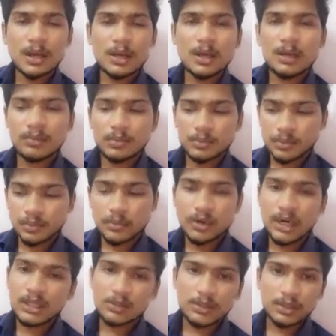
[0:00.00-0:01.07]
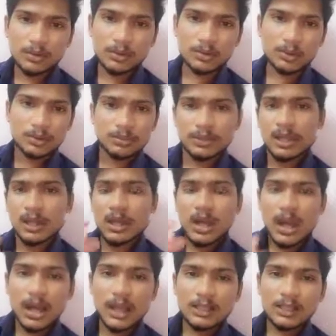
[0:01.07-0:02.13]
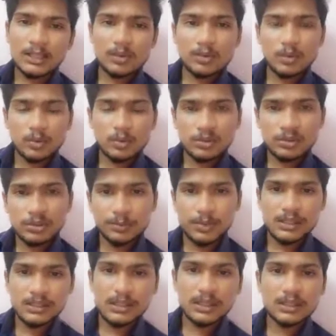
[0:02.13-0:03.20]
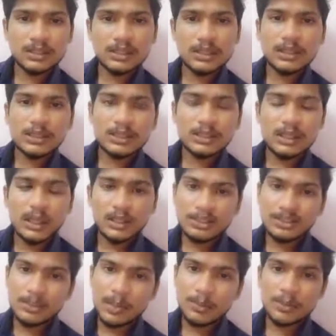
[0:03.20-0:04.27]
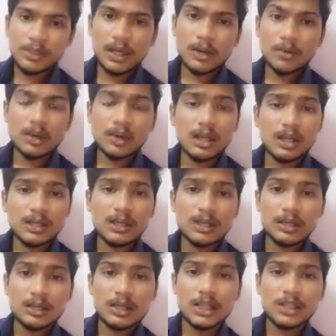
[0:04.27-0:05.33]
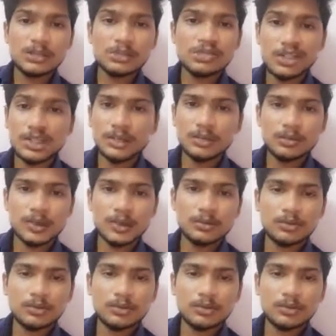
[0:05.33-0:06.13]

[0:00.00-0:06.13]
அவன் வந்து ஒரு வாட்டர் மெலன் கொண்டு வந்திருப்பான் அதில் கொஞ்சம் பீஸ் எடுத்து இதாக இதை சாப்பிடு நான் உனக்காக ரைஸும் சிக்கனும் வாங்கிட்டு